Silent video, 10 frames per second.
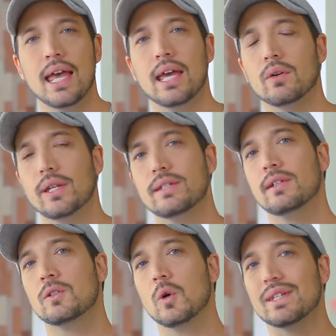英語です
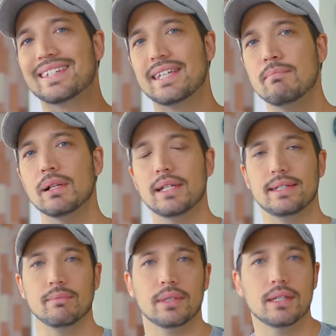ると
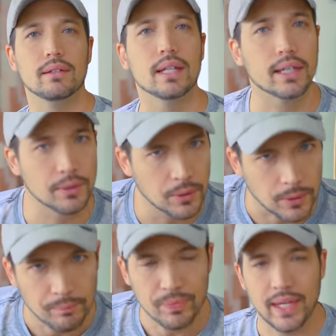シンボリズムって言うんだけ
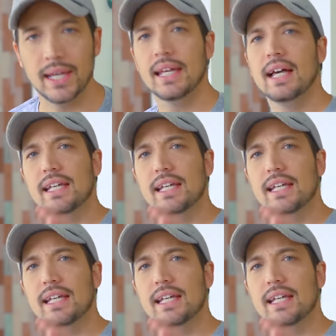ど、ね、